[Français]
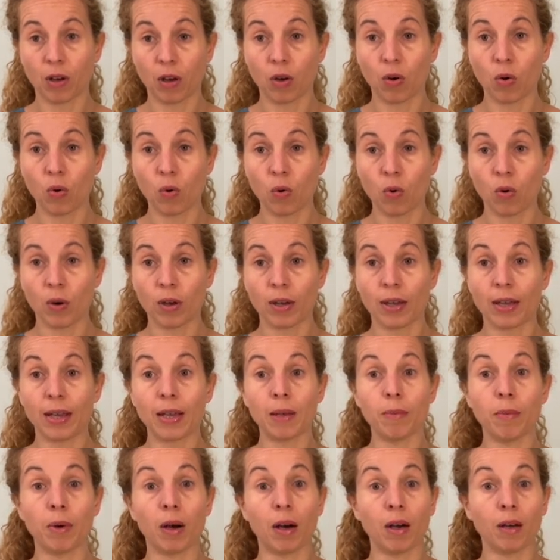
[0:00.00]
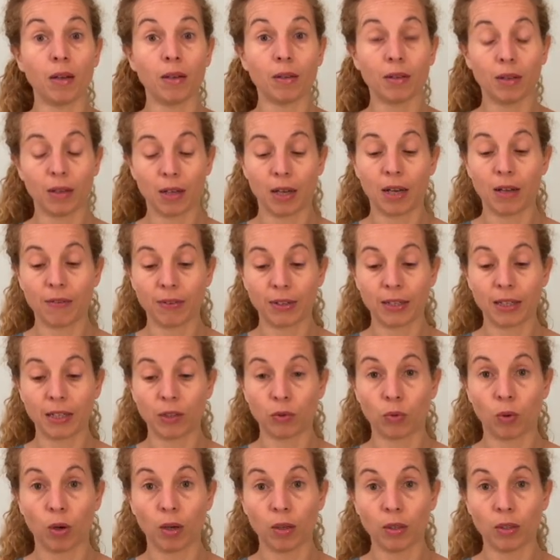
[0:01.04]
haut et bas avec les
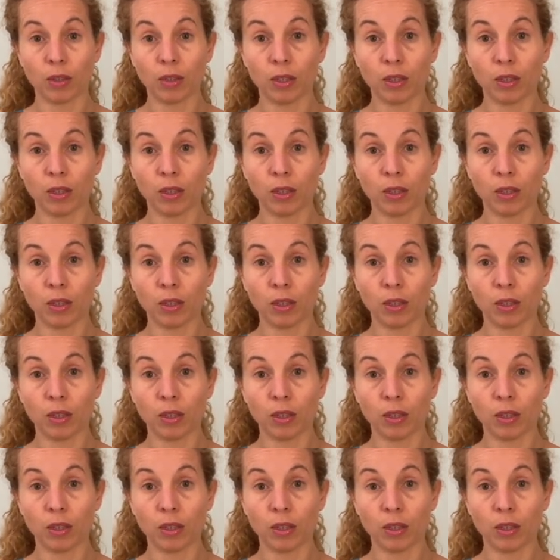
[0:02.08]
doigts.